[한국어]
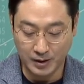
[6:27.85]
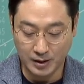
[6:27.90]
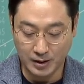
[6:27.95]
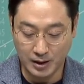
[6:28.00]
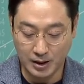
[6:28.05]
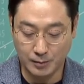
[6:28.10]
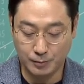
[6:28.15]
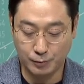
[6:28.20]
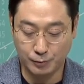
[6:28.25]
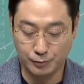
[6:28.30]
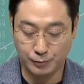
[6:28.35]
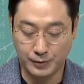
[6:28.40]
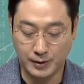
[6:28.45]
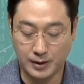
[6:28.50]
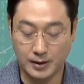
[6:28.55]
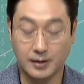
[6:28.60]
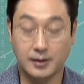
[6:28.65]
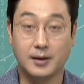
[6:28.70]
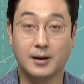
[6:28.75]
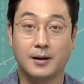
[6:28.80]
이
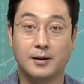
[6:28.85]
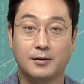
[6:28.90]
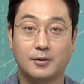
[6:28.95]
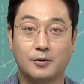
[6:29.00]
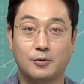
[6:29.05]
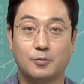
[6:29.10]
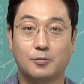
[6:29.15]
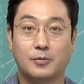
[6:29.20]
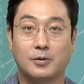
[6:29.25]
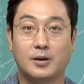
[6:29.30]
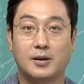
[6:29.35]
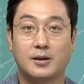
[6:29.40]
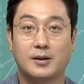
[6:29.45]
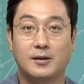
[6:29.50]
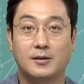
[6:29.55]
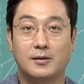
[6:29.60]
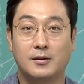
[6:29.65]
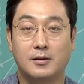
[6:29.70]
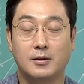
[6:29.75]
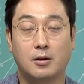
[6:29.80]
부분에 대해서 좀
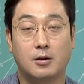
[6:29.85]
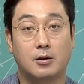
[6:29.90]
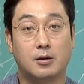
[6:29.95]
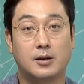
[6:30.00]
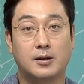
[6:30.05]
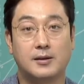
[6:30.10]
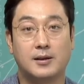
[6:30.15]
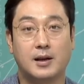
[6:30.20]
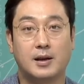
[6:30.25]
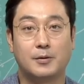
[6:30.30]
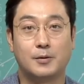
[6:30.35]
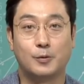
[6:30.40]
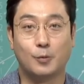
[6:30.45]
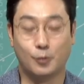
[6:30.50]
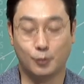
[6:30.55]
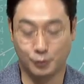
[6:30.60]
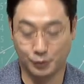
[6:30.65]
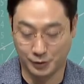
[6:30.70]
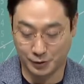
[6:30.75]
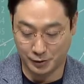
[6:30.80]
기, 어, 기대감이
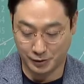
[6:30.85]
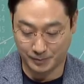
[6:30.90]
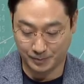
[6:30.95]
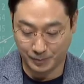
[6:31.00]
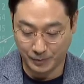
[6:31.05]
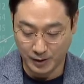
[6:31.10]
높고요.